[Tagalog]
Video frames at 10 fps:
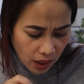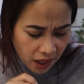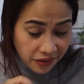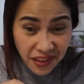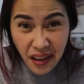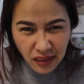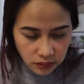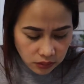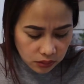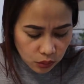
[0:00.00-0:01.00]
I think
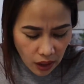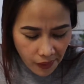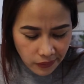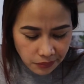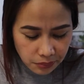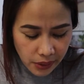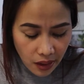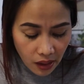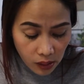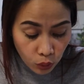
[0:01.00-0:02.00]
niya
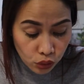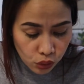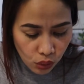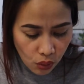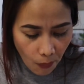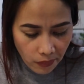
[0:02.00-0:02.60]
pinaka kusog